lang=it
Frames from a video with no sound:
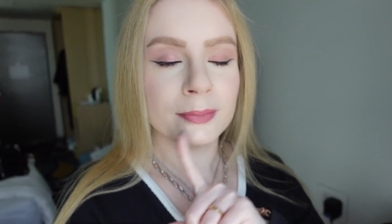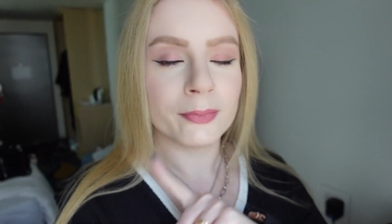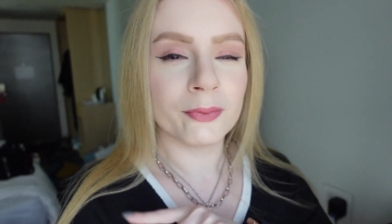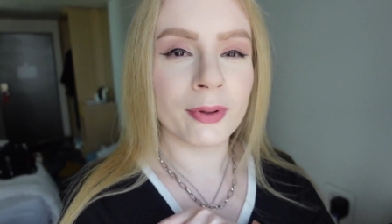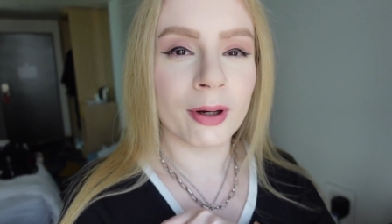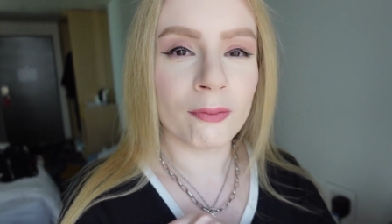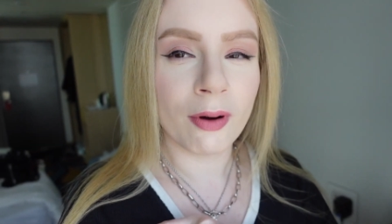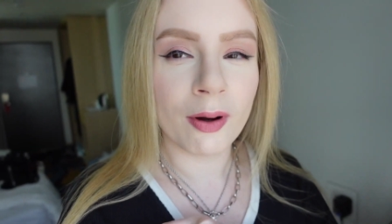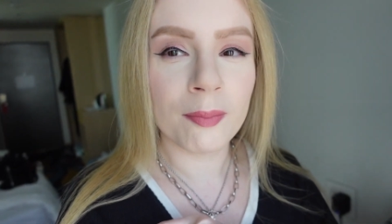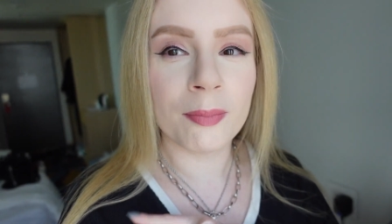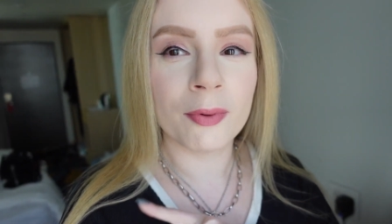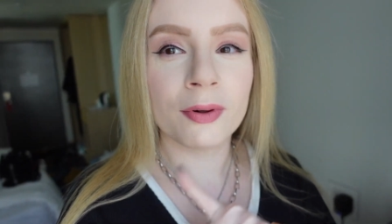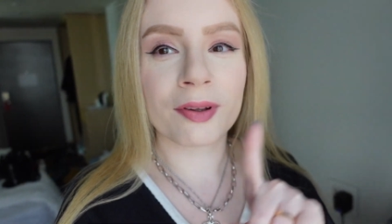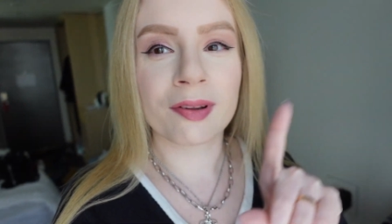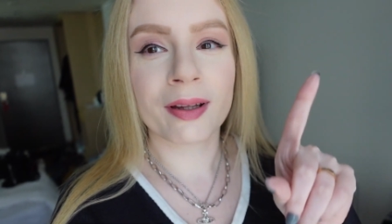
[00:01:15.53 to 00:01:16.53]
una nuova
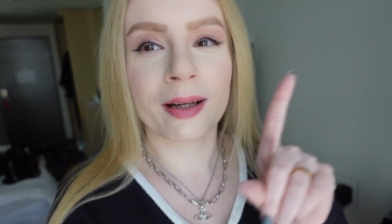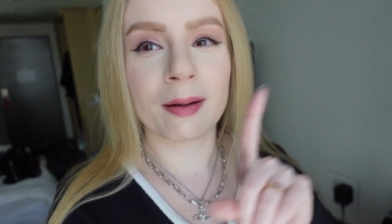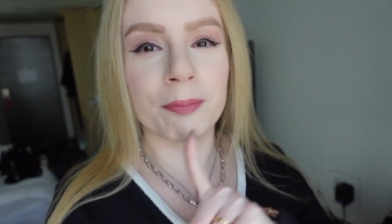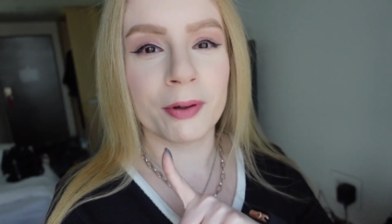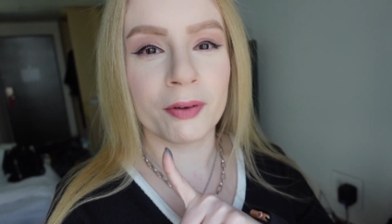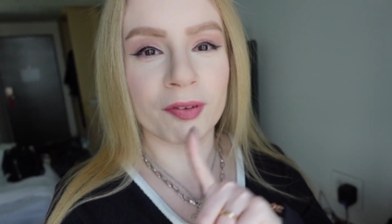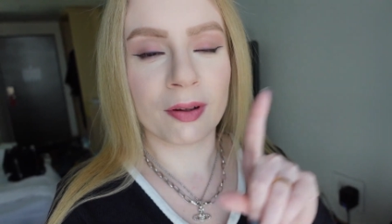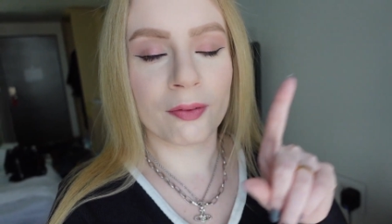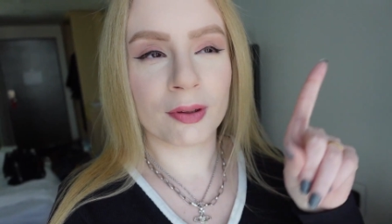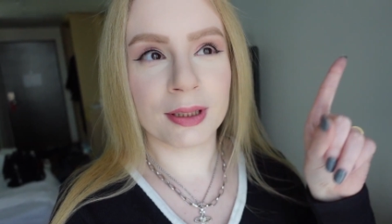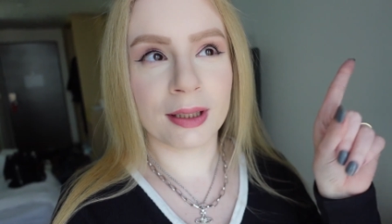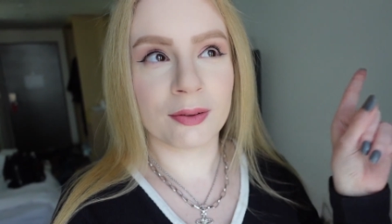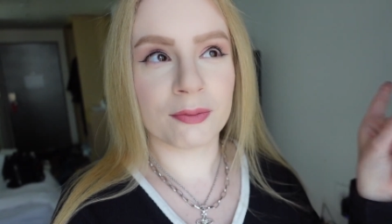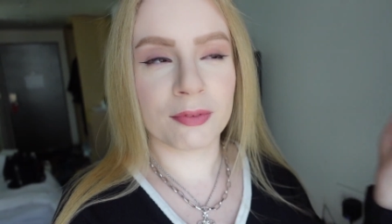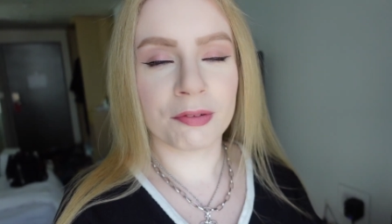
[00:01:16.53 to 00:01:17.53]
borsa che però
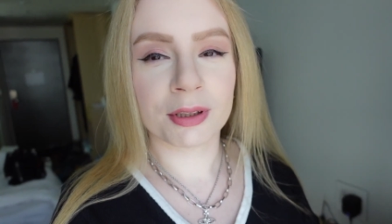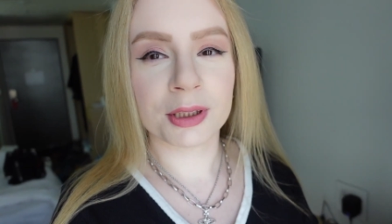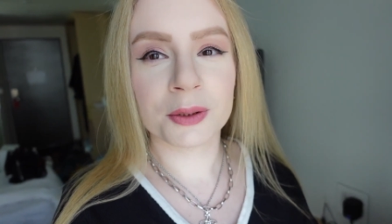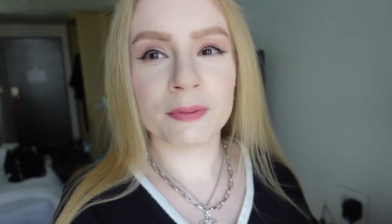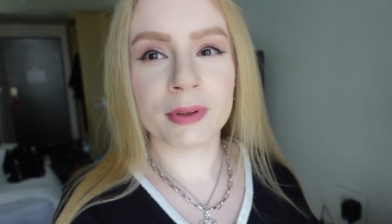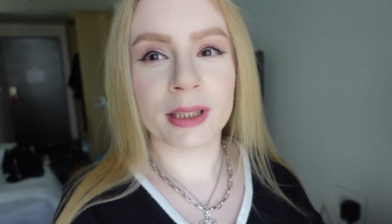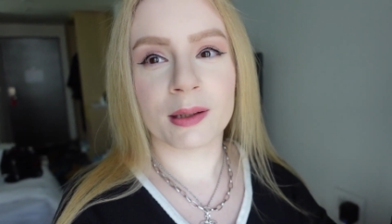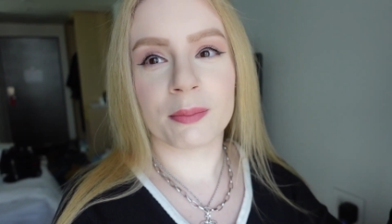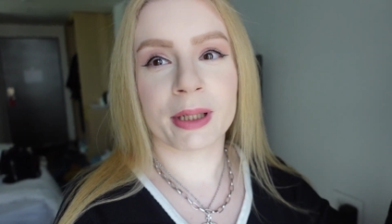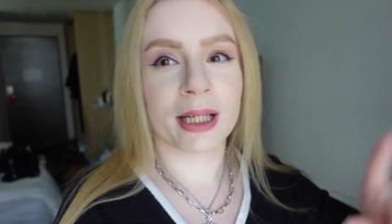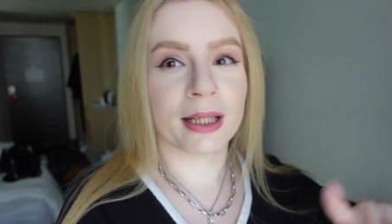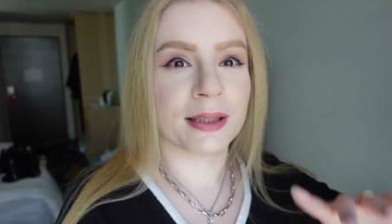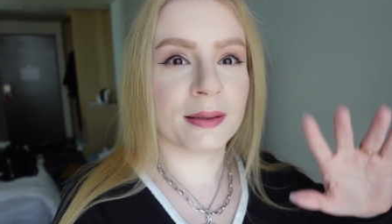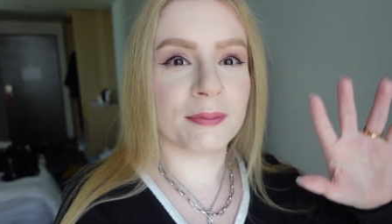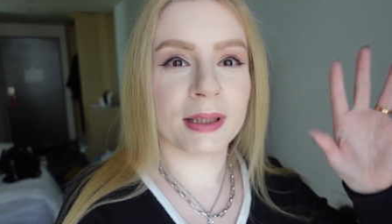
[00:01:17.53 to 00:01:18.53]
stavolta non vi faccio vedere perché
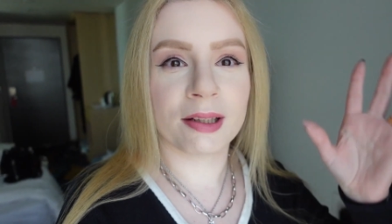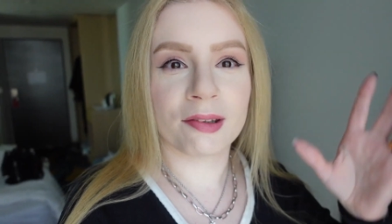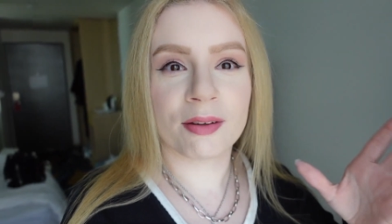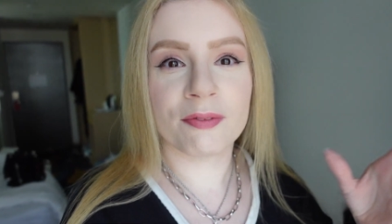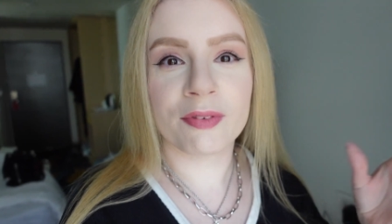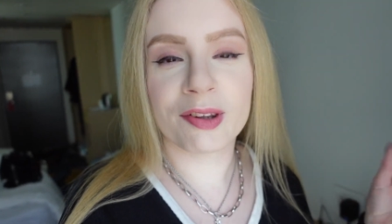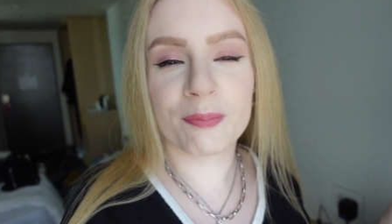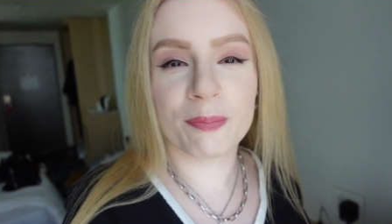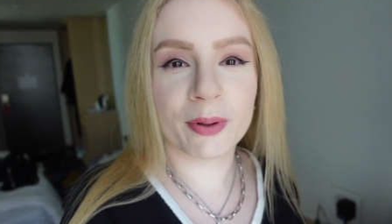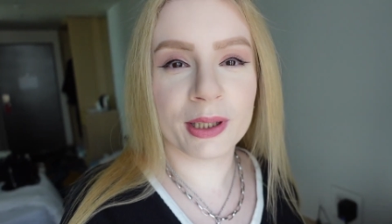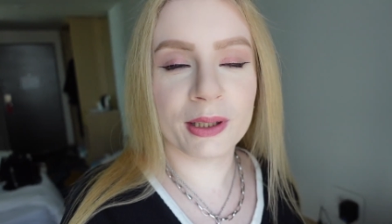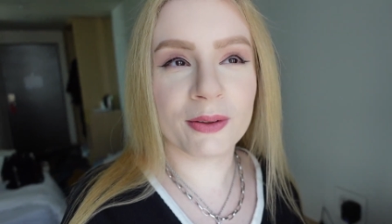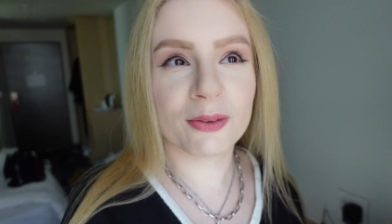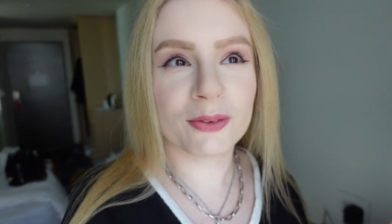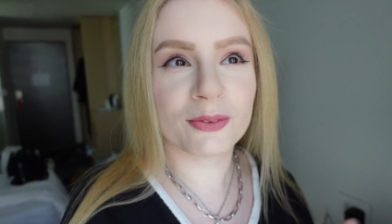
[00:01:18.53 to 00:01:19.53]
altrimenti se vi
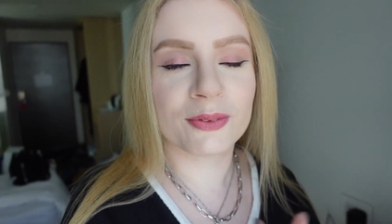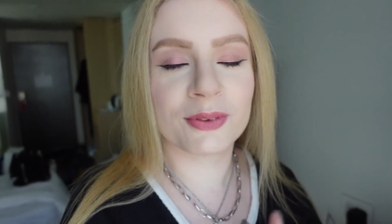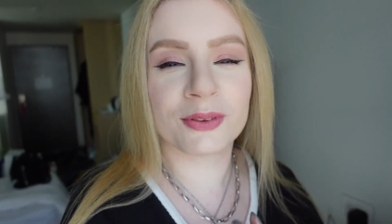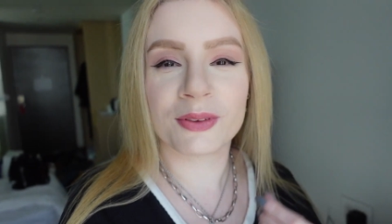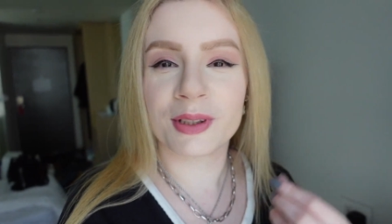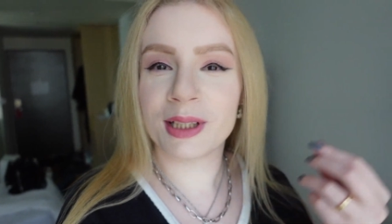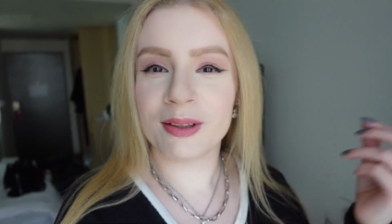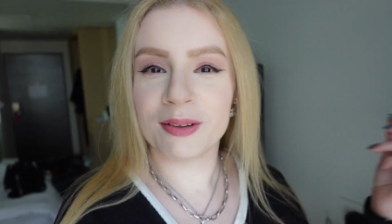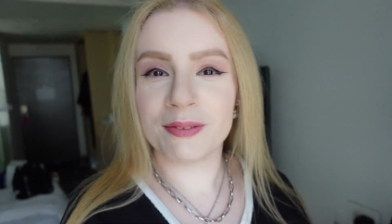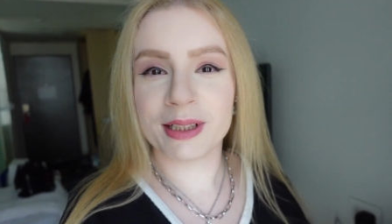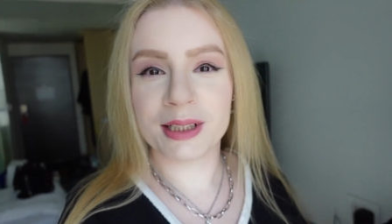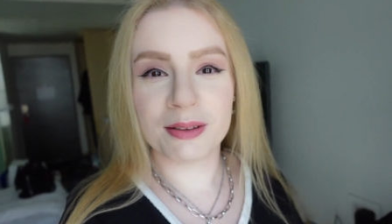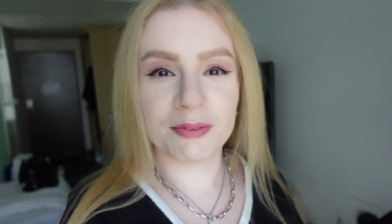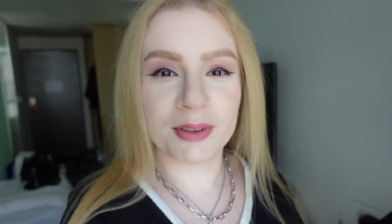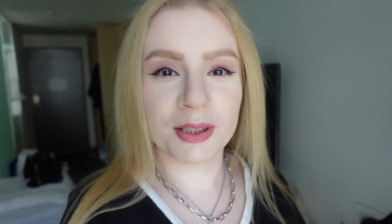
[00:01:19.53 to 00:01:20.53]
spoilerò tutto chi lo
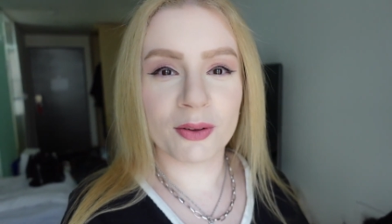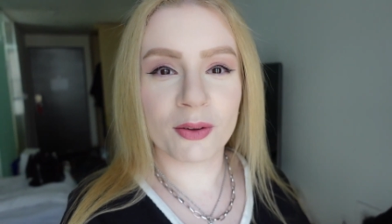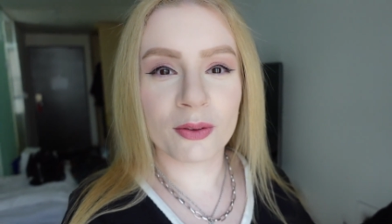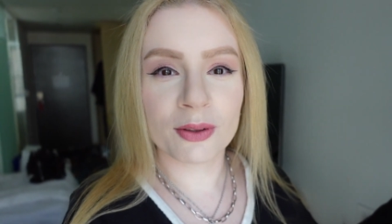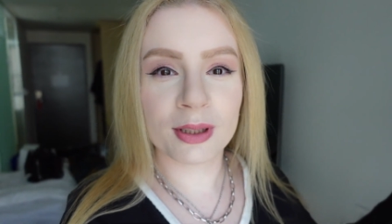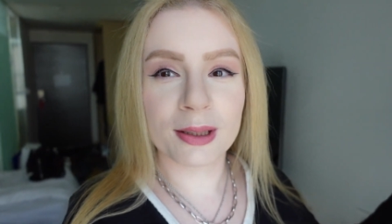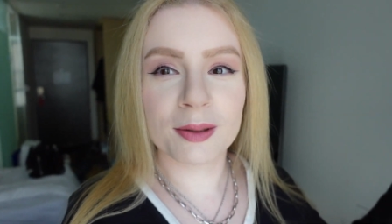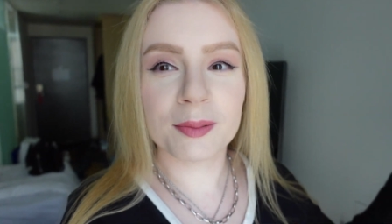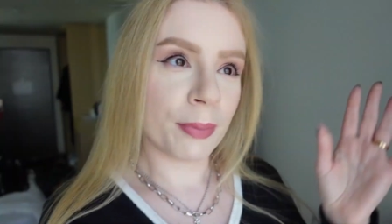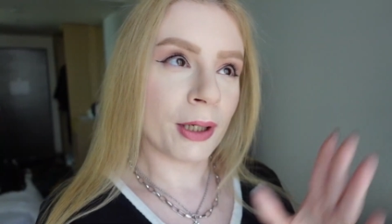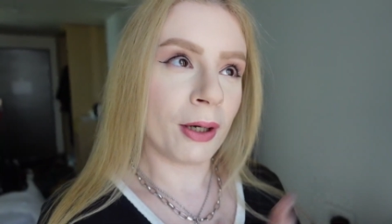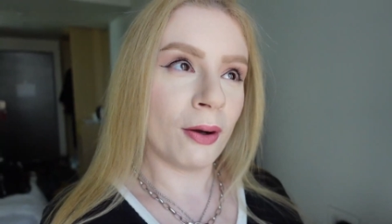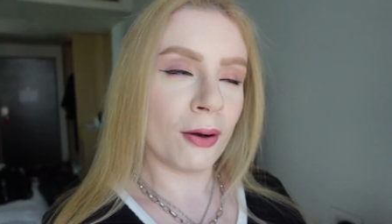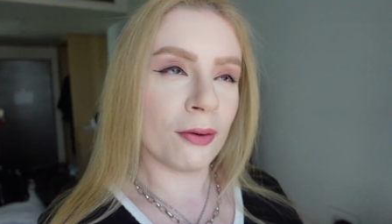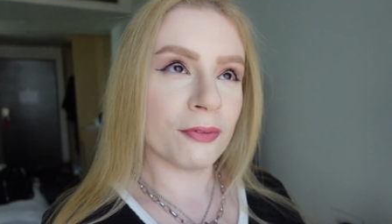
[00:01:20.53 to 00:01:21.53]
vede il video haul
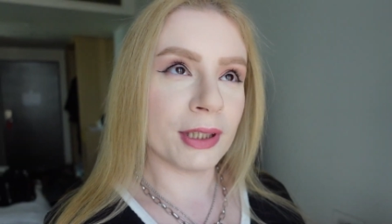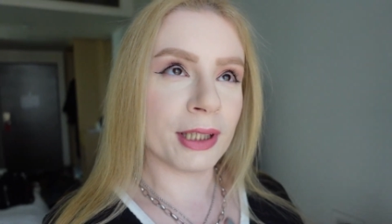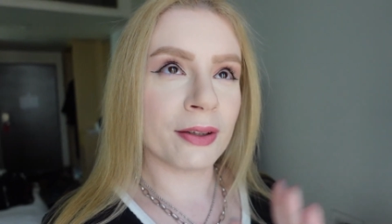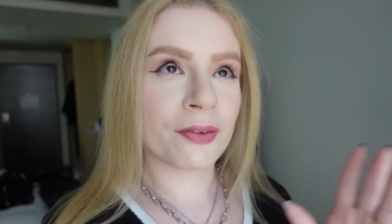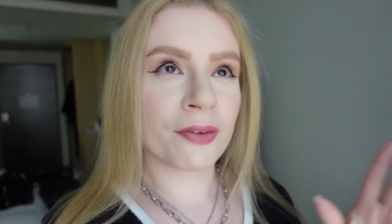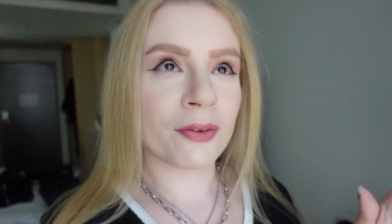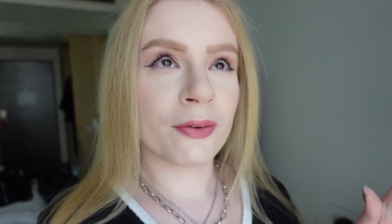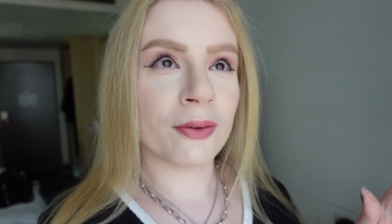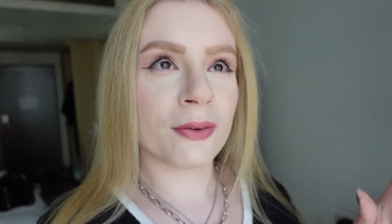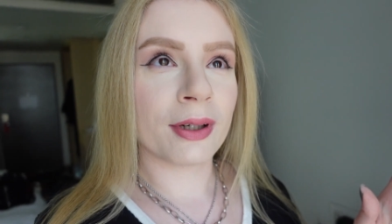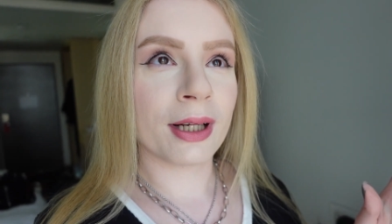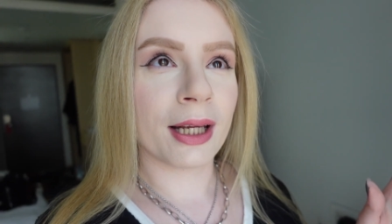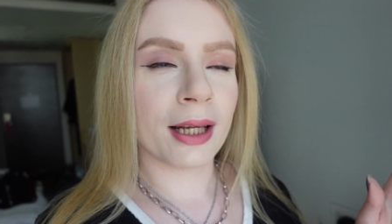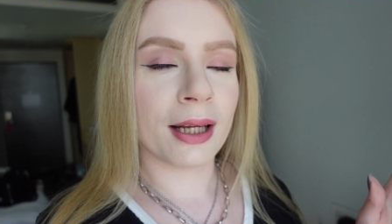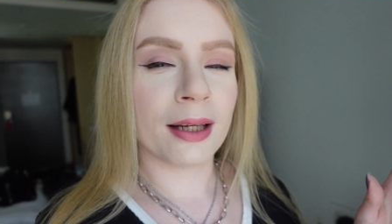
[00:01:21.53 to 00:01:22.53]
però vi dico solo
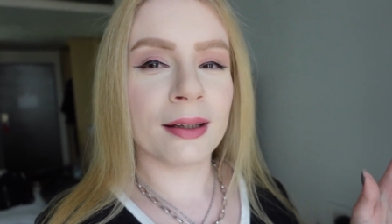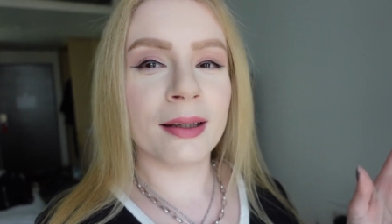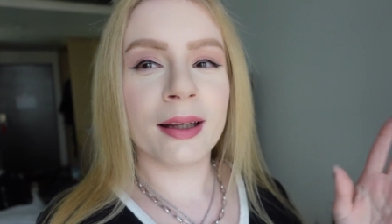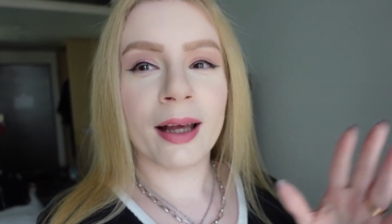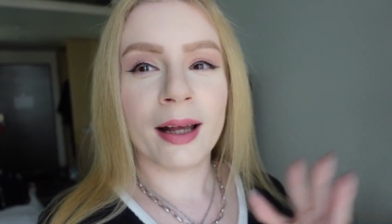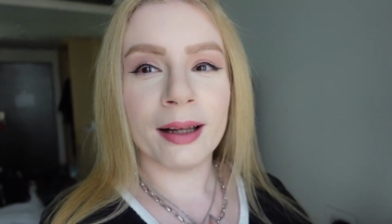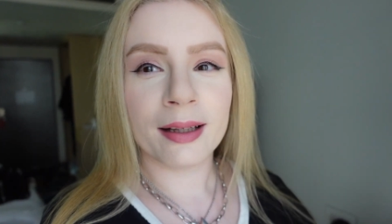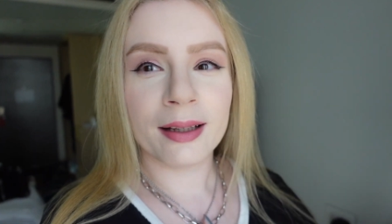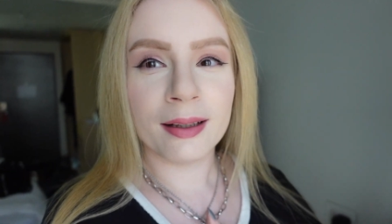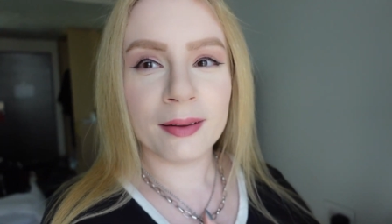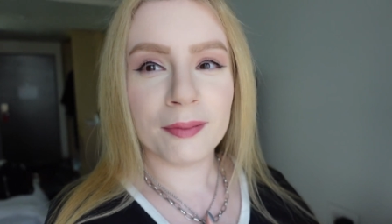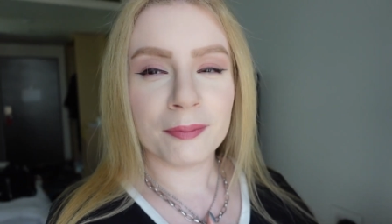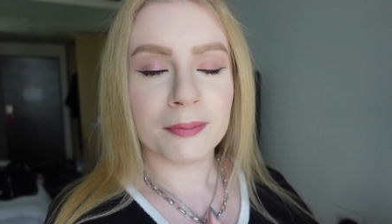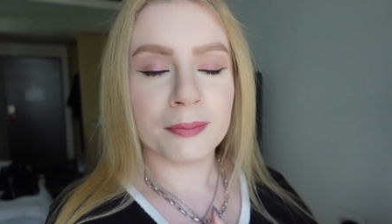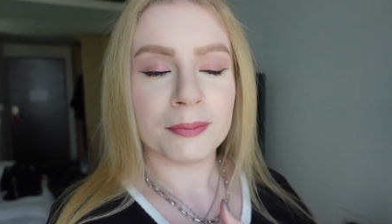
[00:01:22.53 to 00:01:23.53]
che ieri